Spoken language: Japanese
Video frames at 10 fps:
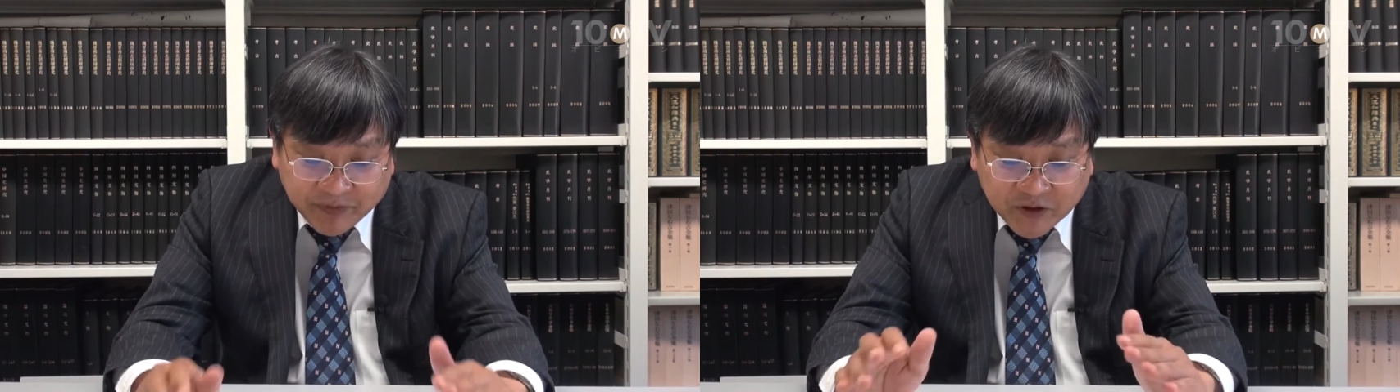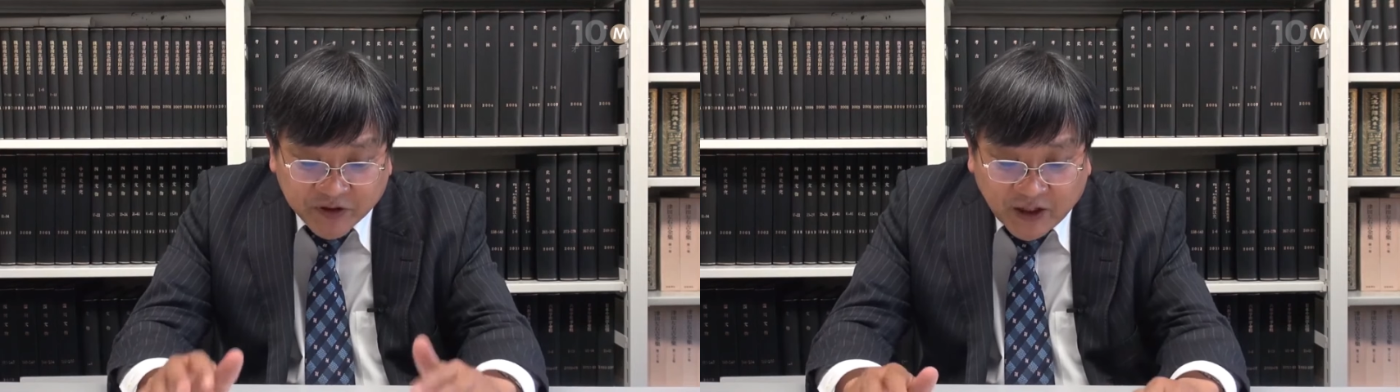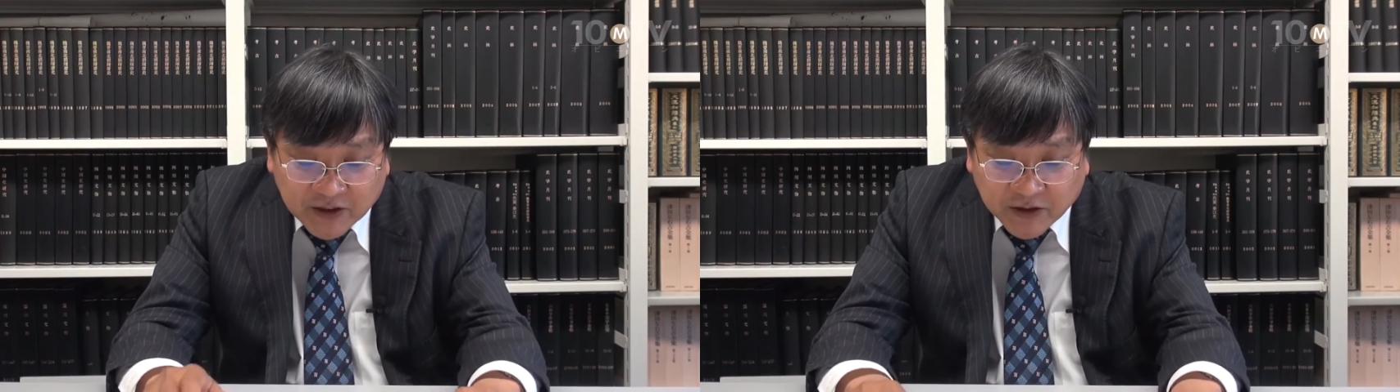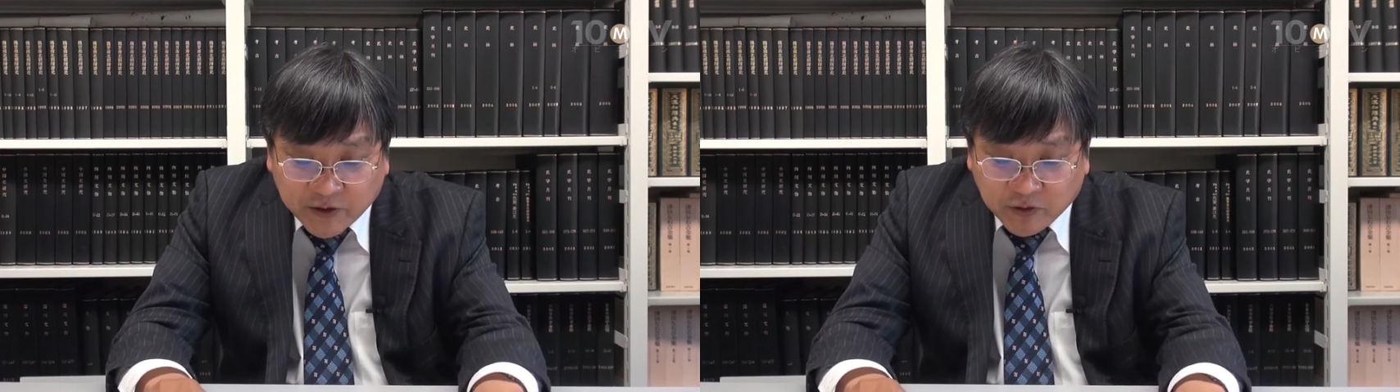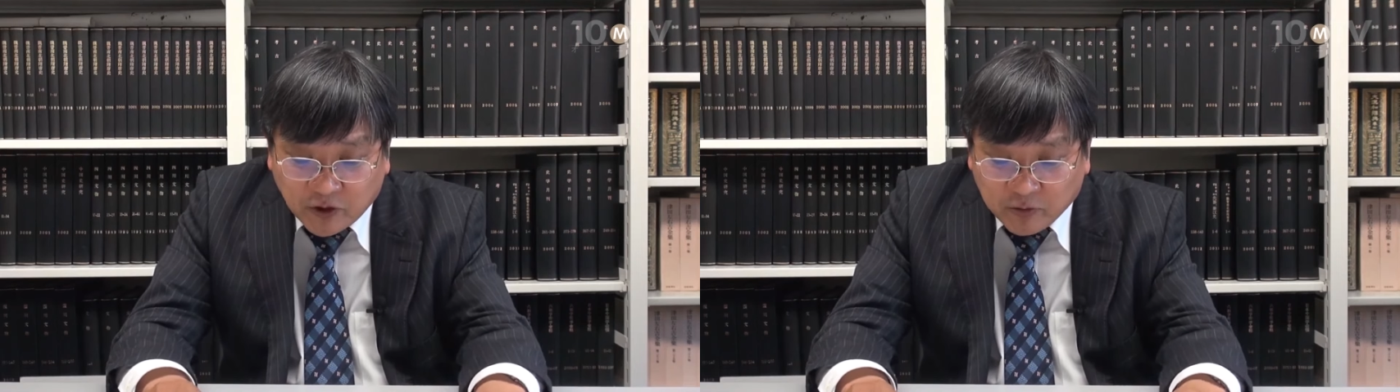クシャーナ
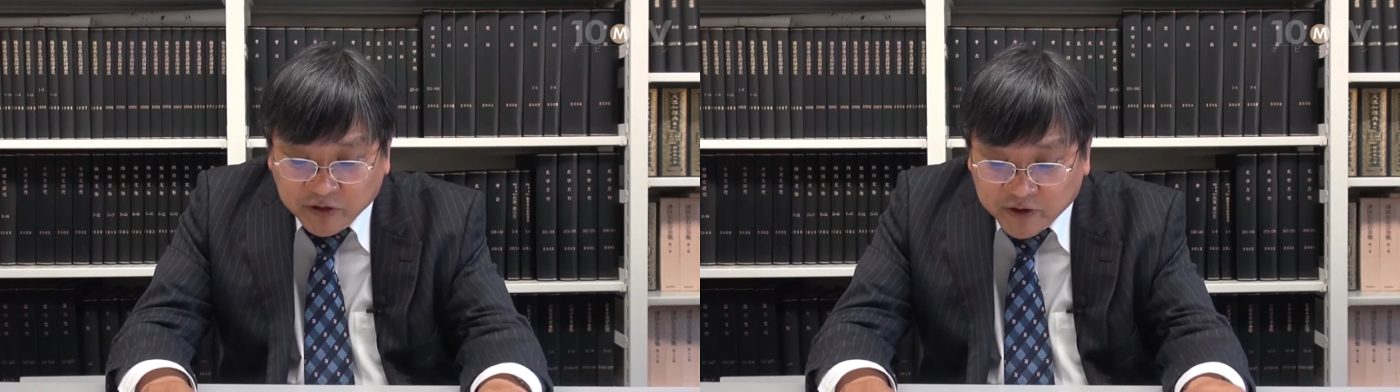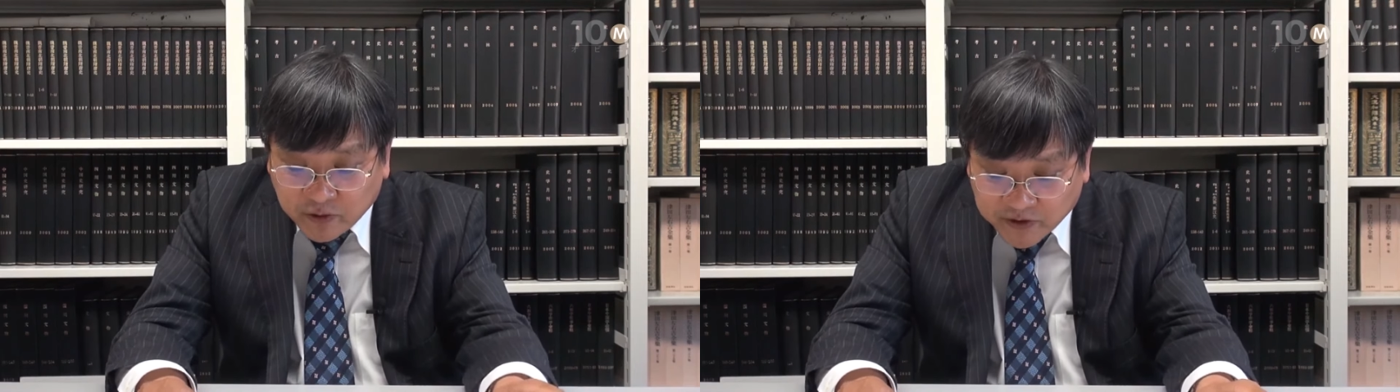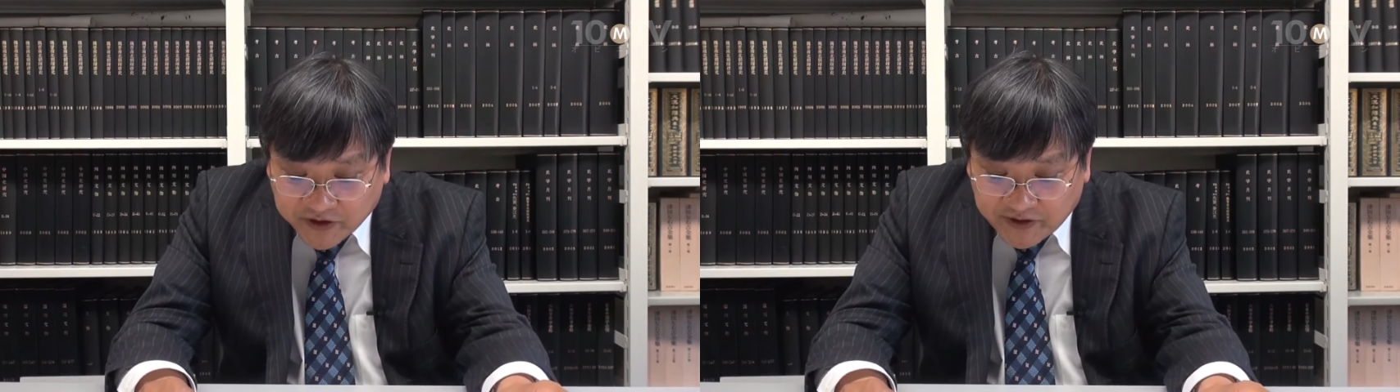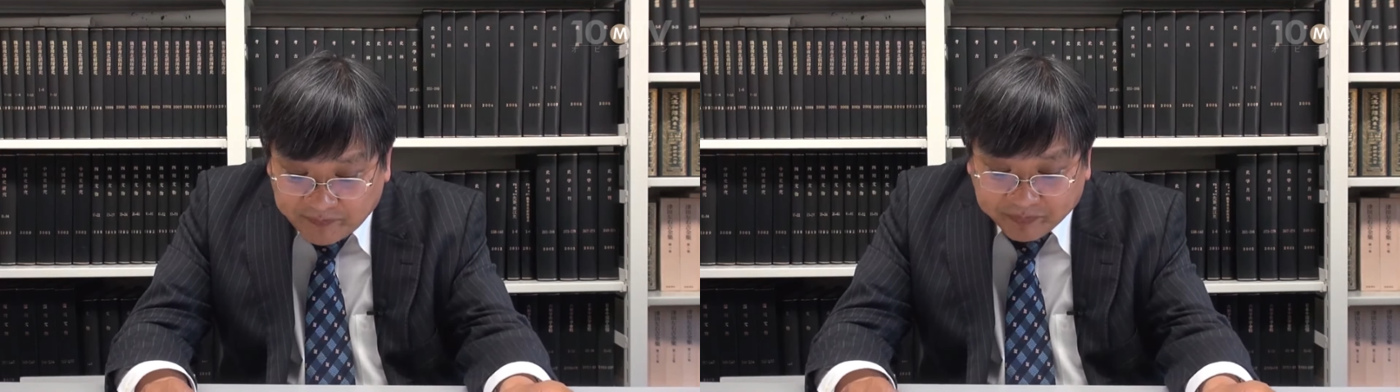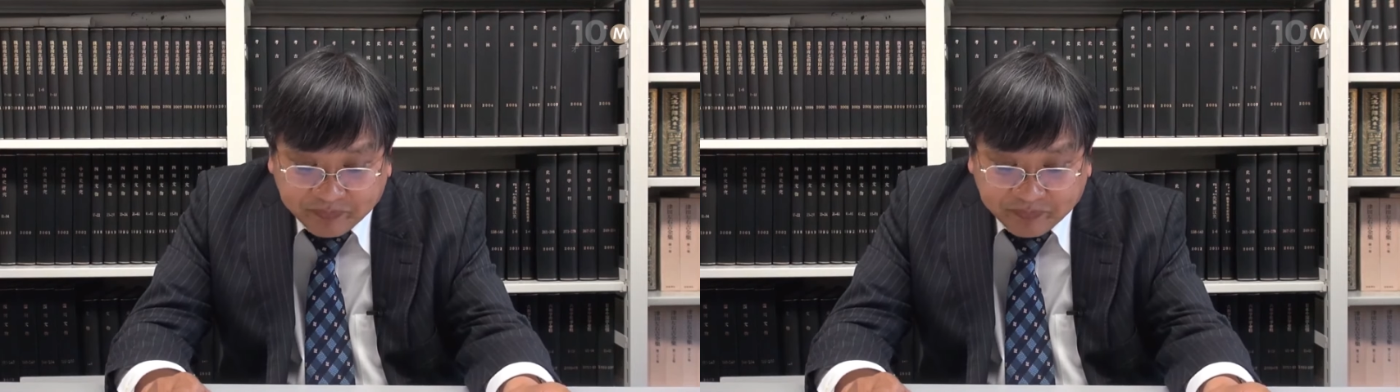町よりも少し